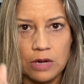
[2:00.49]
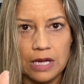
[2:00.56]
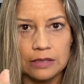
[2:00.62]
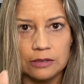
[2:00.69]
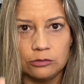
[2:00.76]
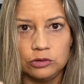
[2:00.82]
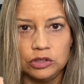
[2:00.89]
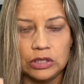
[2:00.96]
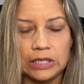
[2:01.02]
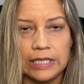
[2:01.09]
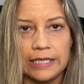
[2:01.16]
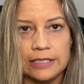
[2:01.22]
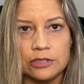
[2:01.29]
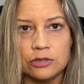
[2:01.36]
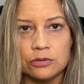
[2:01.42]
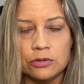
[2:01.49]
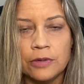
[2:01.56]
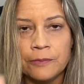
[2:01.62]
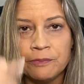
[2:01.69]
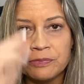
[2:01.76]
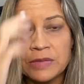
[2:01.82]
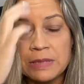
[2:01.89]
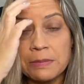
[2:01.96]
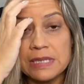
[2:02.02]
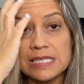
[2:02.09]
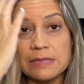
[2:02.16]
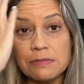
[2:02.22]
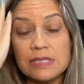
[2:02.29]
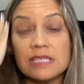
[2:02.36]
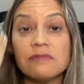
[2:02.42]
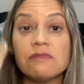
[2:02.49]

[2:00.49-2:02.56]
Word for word: cartão de crédito para saber se